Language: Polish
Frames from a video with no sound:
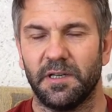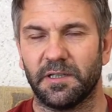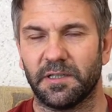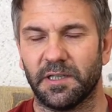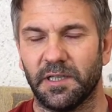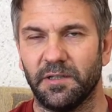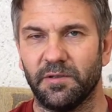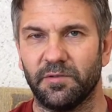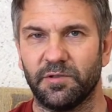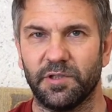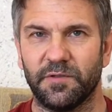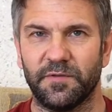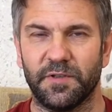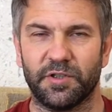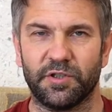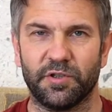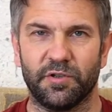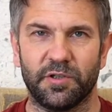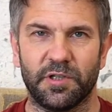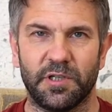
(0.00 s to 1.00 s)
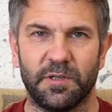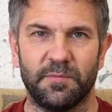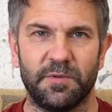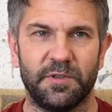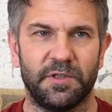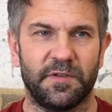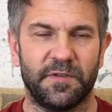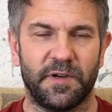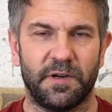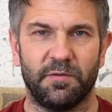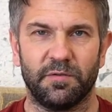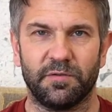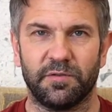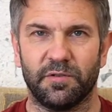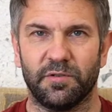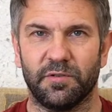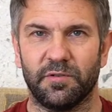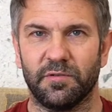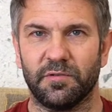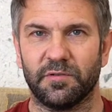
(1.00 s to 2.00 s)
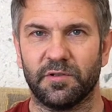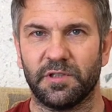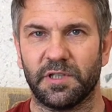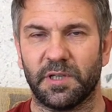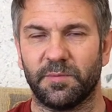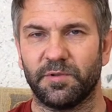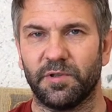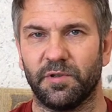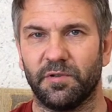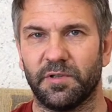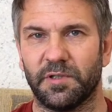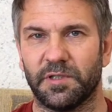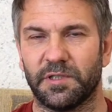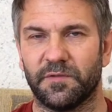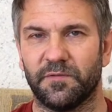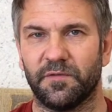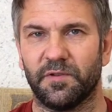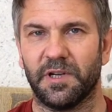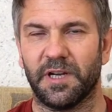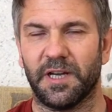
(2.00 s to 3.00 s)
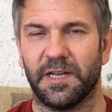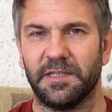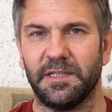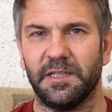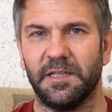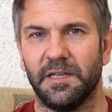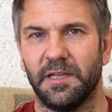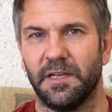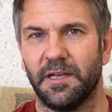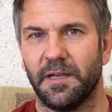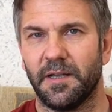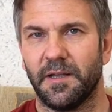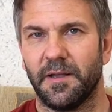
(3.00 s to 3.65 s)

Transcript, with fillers: rano czy wieczorem i trwało to gdzieś tak przez okres dwóch lat